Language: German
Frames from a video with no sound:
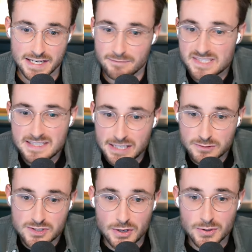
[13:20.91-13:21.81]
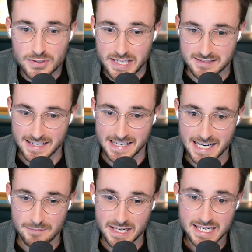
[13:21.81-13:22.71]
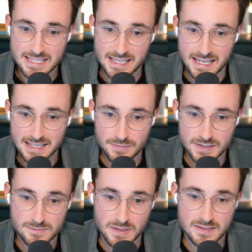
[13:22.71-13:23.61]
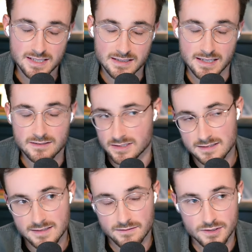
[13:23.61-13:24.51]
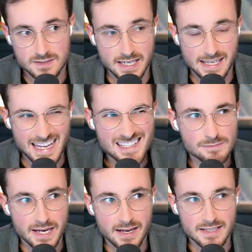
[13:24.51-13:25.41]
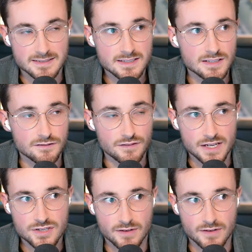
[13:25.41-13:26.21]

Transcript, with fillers: Da passiert natürlich auch nichts, ja, da kann man hingehen, aber es passiert nichts und deswegen würde ich sagen, Geldmenge an sich die falsche